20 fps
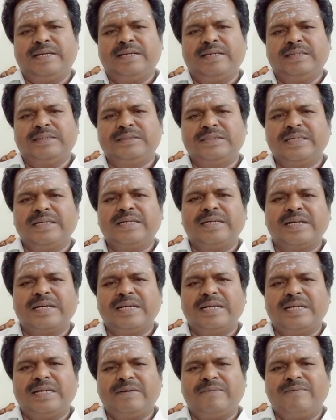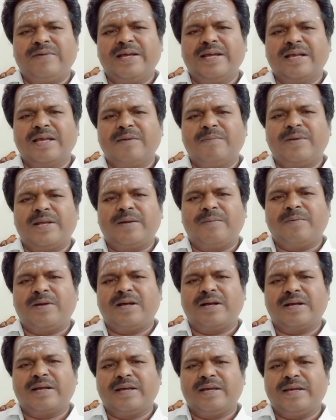சென்று வேங்கை
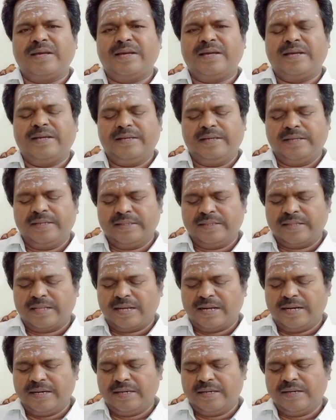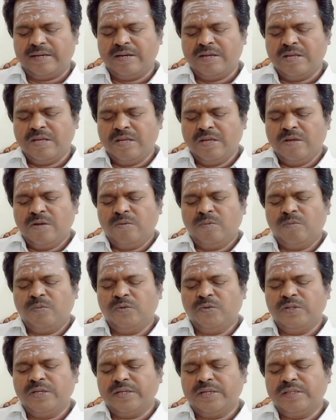மரமாக இருந்தான்
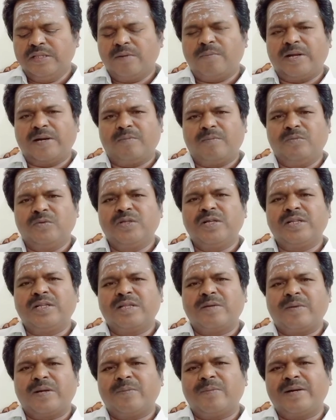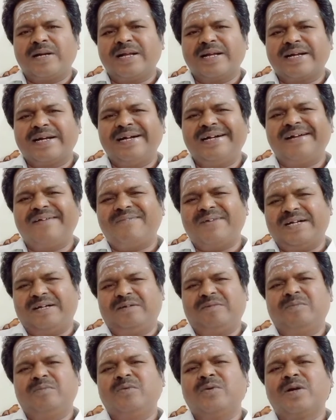முதிர்ந்த மரம் முதிர்ந்த மரம்னா கிழவன்
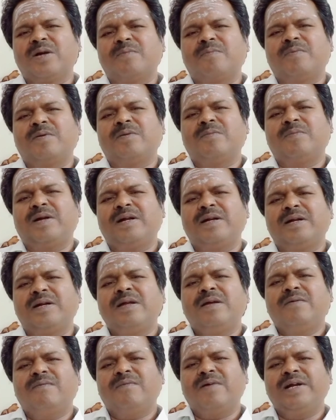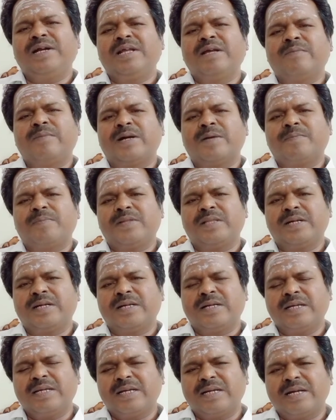முருகப்பெருமான் வள்ளியை மணப்பதற்கு
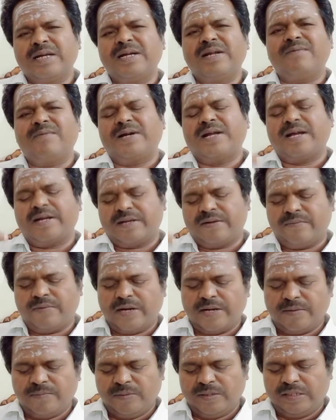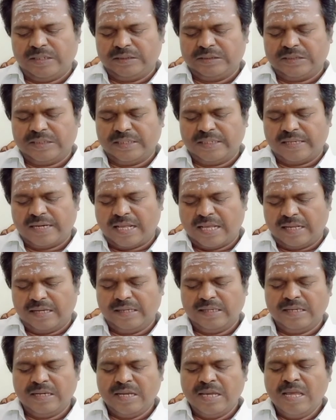கிழவனாக வேடமிட்டு சென்றார்
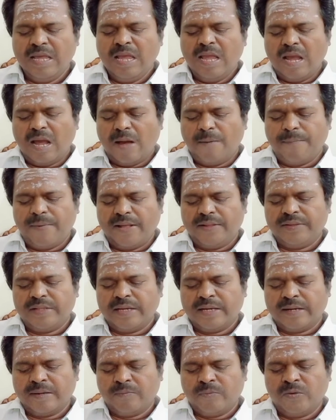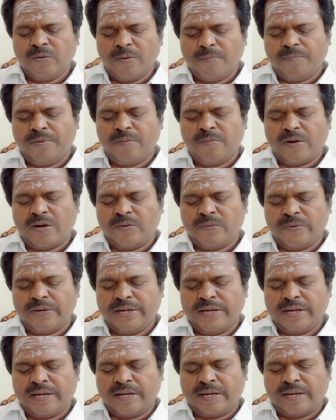அப்போ அந்த முருகப்பெருமானுடைய
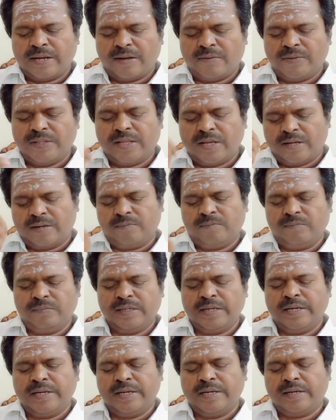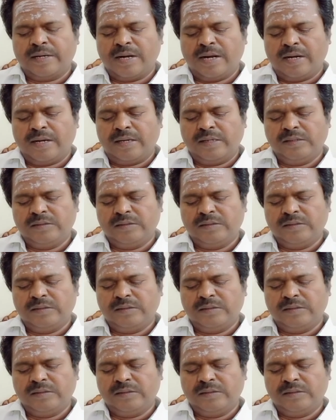அவதாரம் ஏனென்றால்